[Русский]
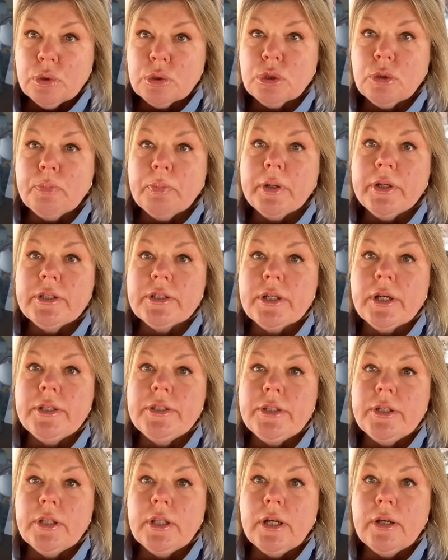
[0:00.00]
то, что
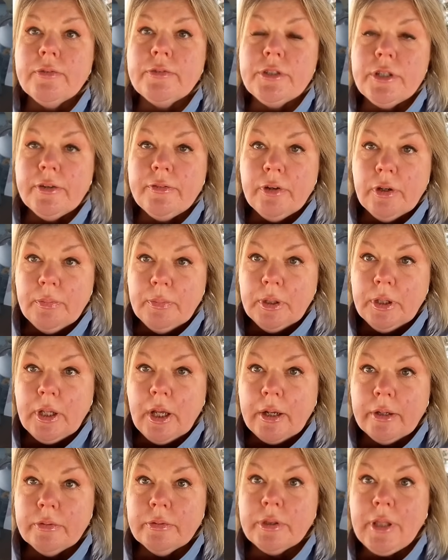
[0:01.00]
происходило в те
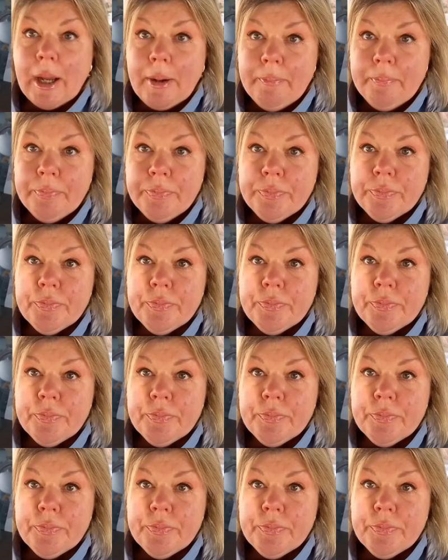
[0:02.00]
времена там,